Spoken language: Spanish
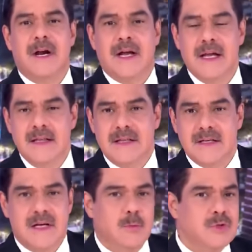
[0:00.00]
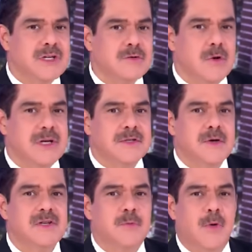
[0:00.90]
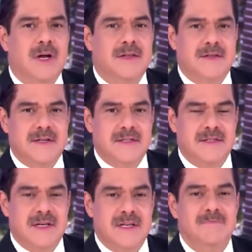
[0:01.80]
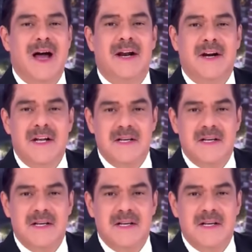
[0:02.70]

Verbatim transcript: divergentes, en muchas ocasiones fuertes, es más